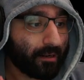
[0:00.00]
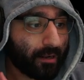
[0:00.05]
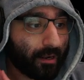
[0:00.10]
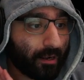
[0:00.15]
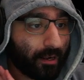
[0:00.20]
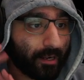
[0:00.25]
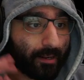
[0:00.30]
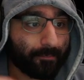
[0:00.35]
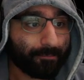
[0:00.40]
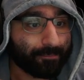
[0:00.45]

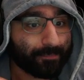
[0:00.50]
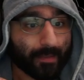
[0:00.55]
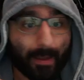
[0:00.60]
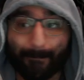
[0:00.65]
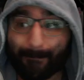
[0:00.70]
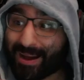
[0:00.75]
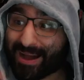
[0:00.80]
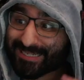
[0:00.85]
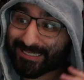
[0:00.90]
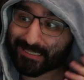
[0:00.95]
Ähm,
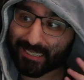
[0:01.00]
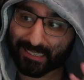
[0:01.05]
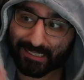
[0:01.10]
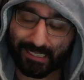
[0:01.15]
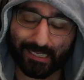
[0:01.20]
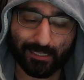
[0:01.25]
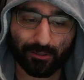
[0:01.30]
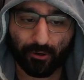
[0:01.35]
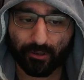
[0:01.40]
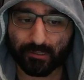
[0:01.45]
Master
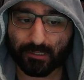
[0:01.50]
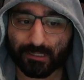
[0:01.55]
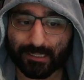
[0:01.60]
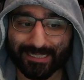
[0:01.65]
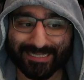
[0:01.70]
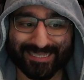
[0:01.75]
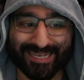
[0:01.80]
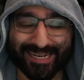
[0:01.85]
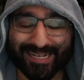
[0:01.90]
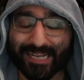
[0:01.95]
Yi, Leute,
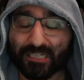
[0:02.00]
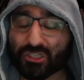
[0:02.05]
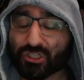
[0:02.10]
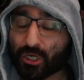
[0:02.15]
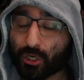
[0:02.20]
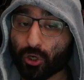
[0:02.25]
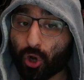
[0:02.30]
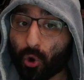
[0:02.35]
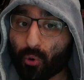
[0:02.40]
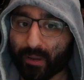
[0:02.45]
ist der klassische
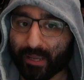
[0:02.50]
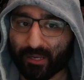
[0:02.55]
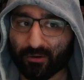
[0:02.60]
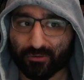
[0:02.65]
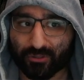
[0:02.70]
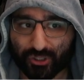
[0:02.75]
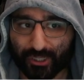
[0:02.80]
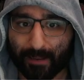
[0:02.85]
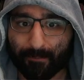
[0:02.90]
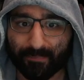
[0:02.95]

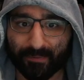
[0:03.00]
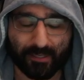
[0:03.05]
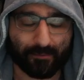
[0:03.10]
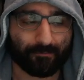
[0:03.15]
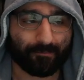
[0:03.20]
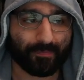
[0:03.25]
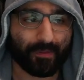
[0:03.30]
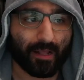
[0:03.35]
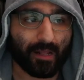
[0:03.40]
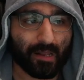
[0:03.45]
Low-Elo-Champion.
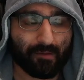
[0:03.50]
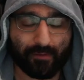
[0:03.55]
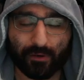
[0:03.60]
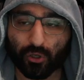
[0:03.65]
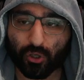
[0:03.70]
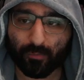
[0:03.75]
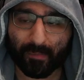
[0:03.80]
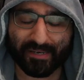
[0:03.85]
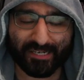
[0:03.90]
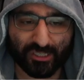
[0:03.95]
Wenn ihr
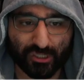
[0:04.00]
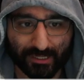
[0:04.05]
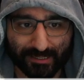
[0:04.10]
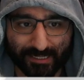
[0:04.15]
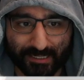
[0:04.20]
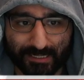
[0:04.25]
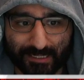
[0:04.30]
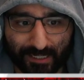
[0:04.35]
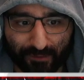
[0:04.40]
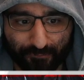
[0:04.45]
euch mal die
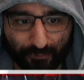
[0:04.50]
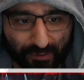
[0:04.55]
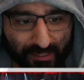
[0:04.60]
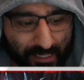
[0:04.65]
Statistiken von